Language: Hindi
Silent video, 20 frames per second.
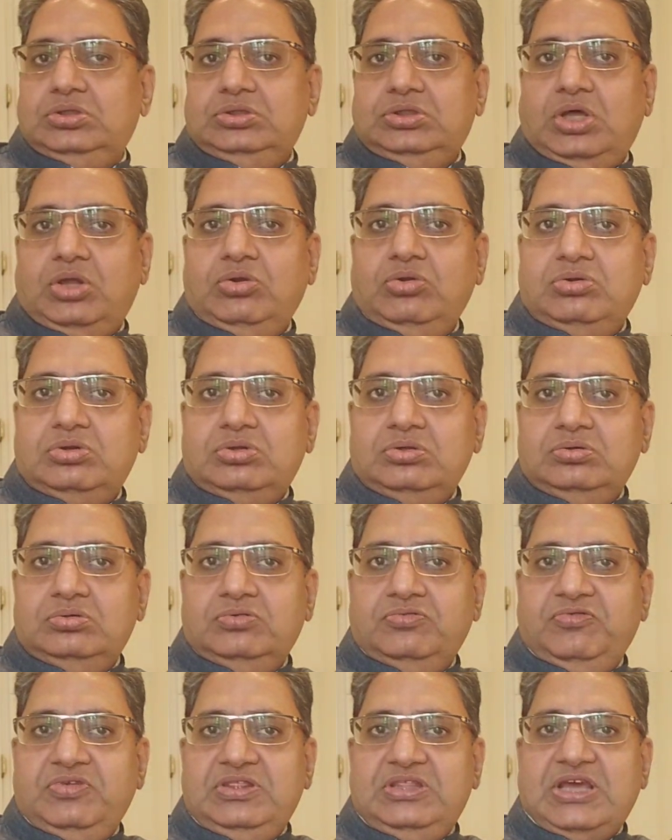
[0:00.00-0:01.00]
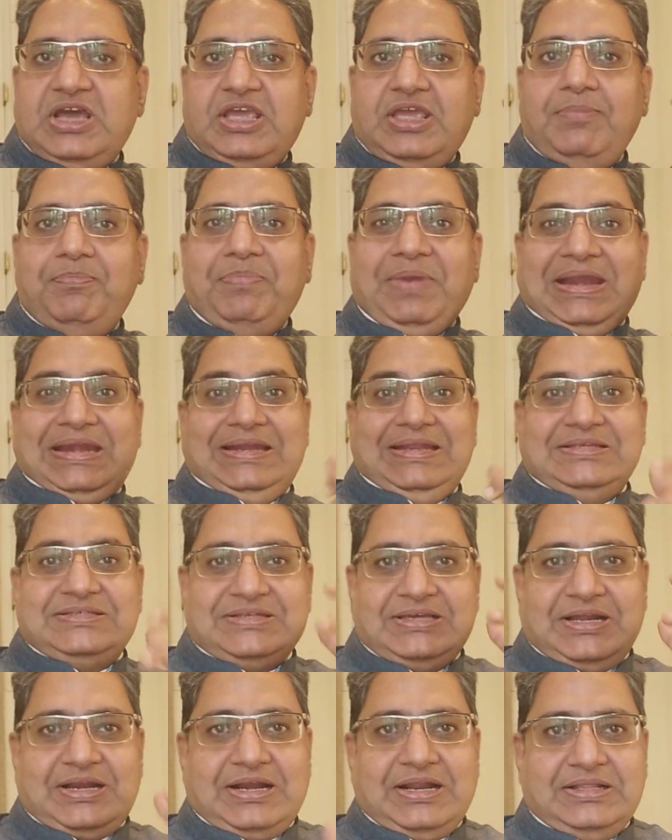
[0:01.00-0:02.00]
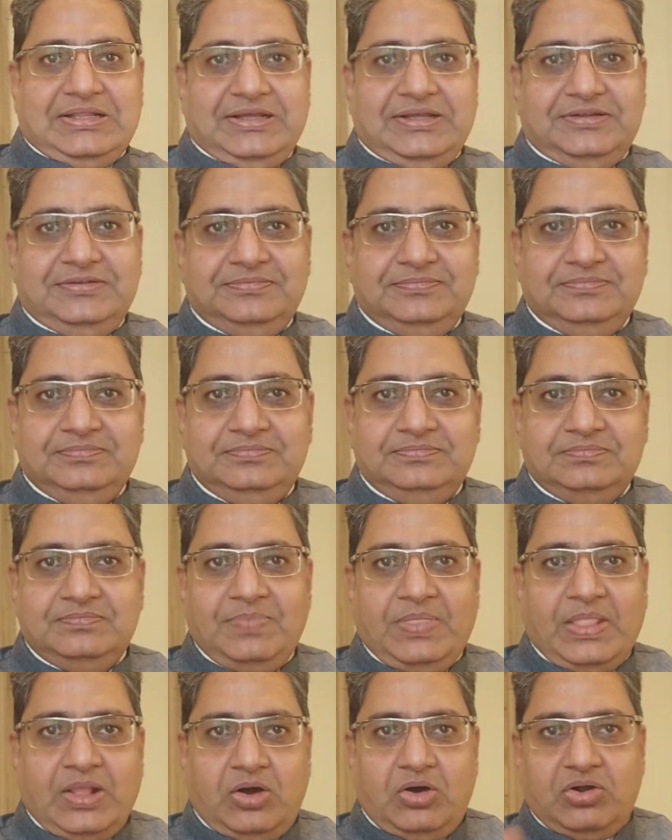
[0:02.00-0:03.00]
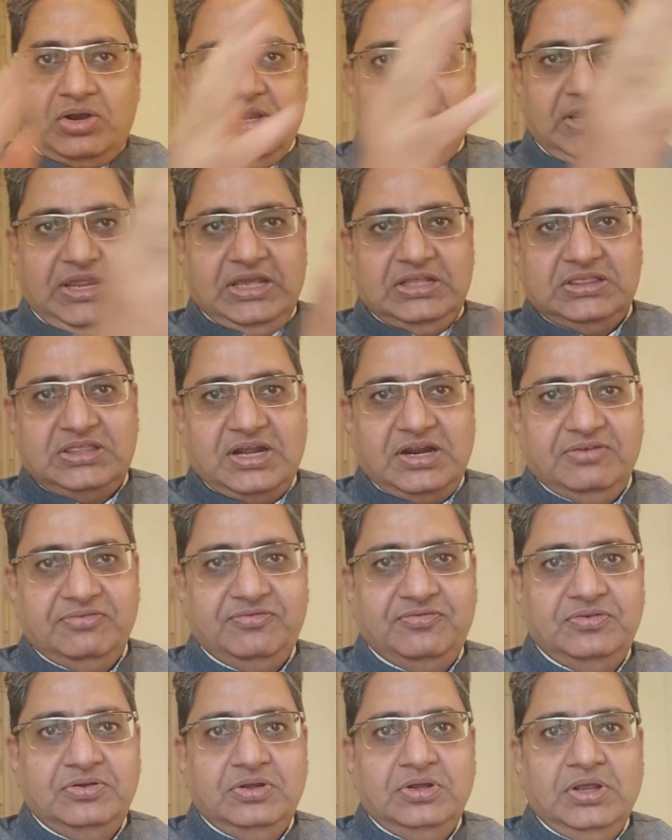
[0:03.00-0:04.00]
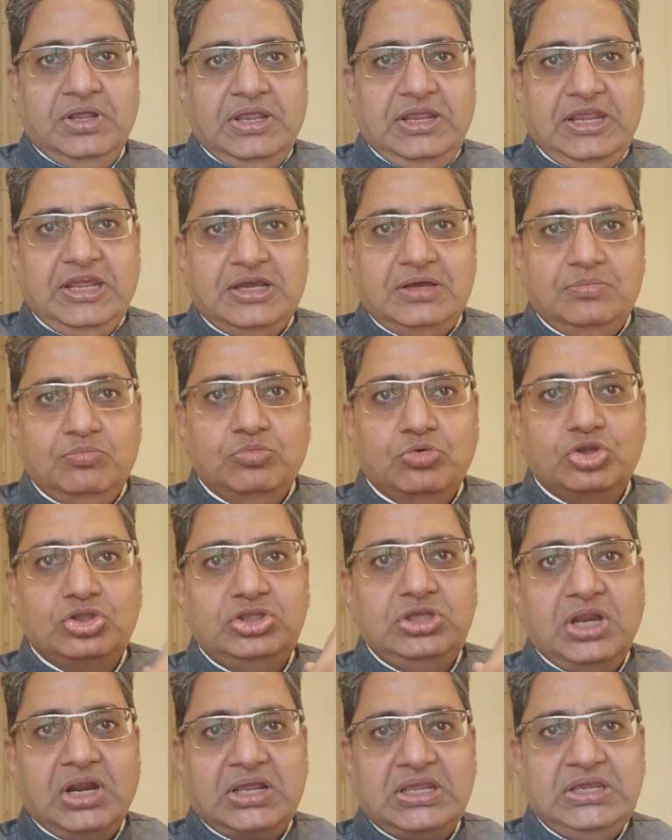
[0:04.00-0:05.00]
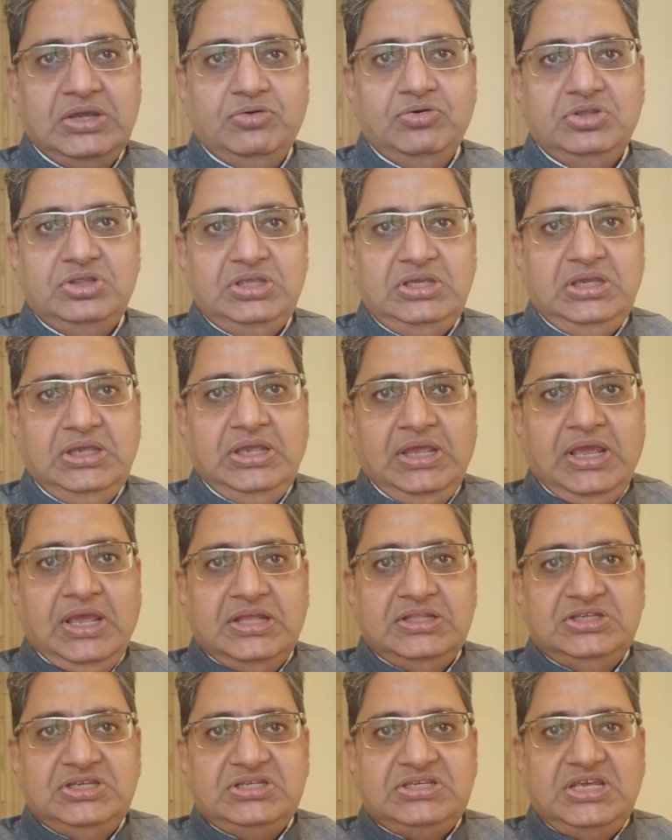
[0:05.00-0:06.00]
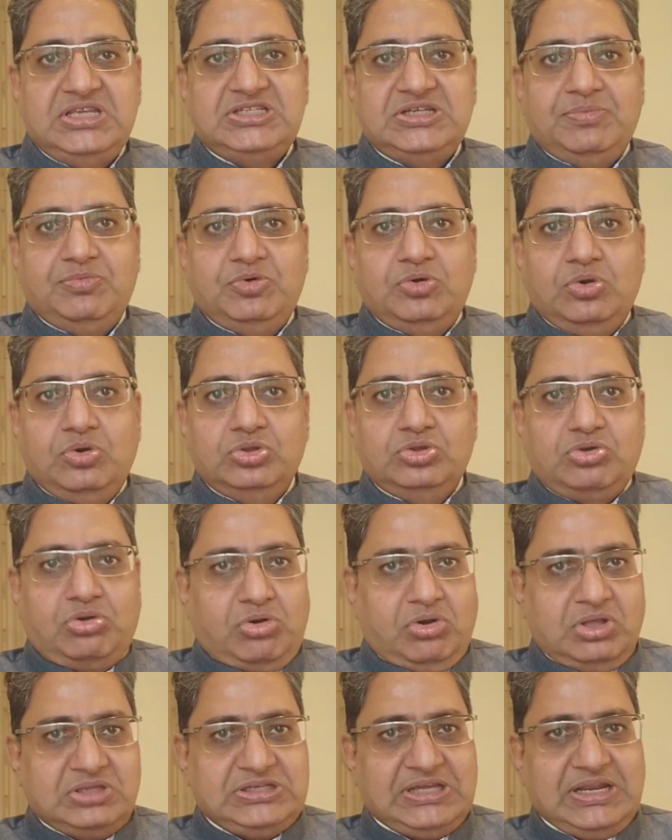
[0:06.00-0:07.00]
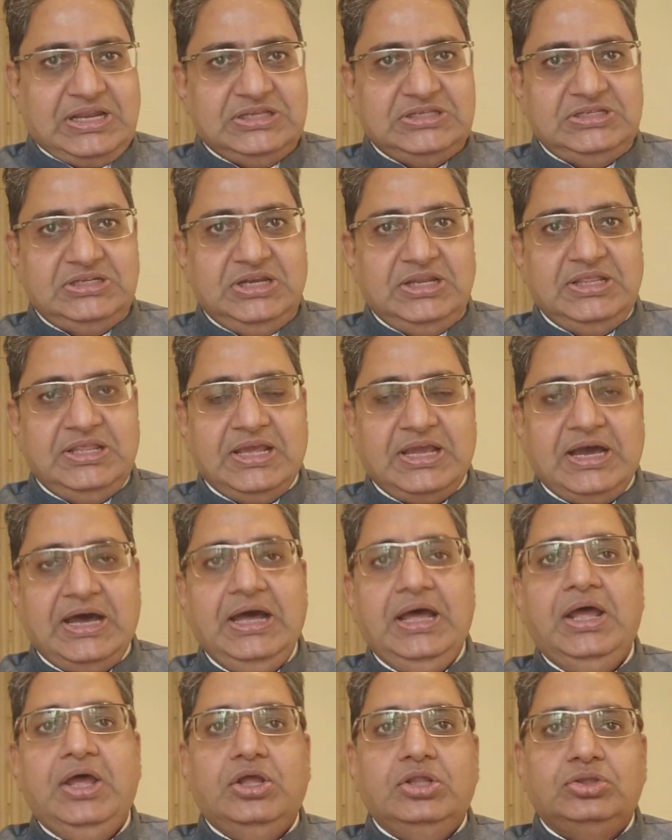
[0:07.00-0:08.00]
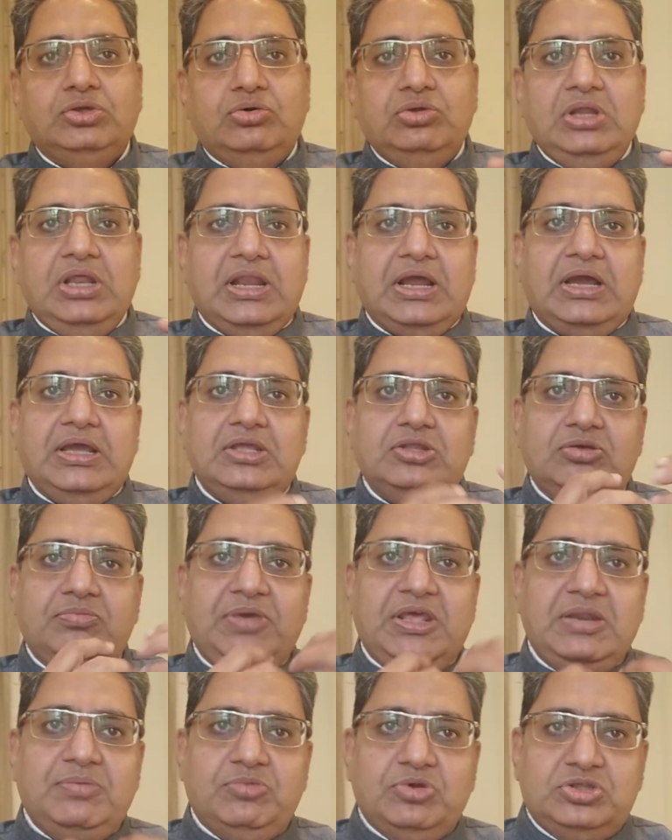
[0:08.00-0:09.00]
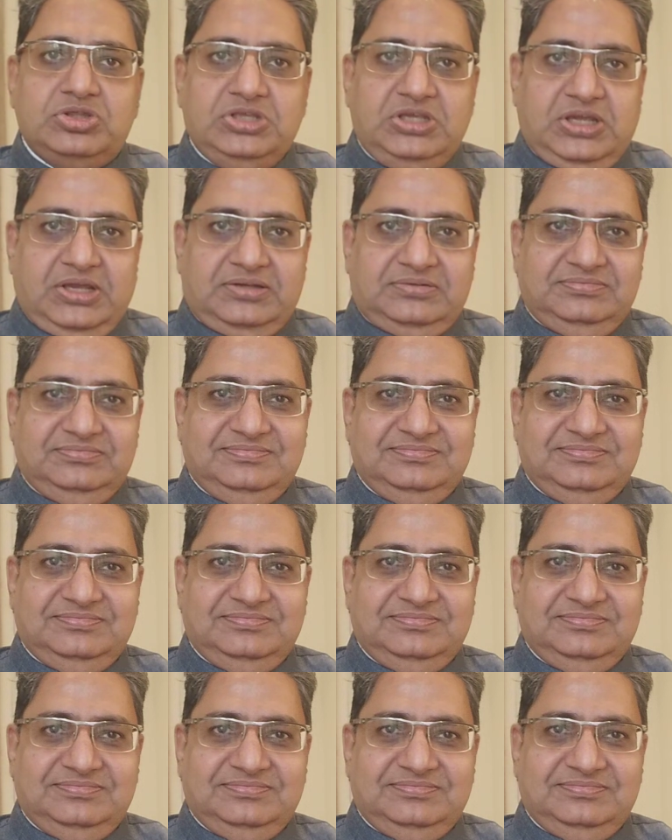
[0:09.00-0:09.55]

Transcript: धनुर विद्या की प्रैक्टिस कर रहा था और एक तरफ एक मूर्ति रखी हुई थी जिसे जब गुरु द्रोणाचार्य जी ने देखा तो उन्हें लगा ये तो मेरी मूर्ति है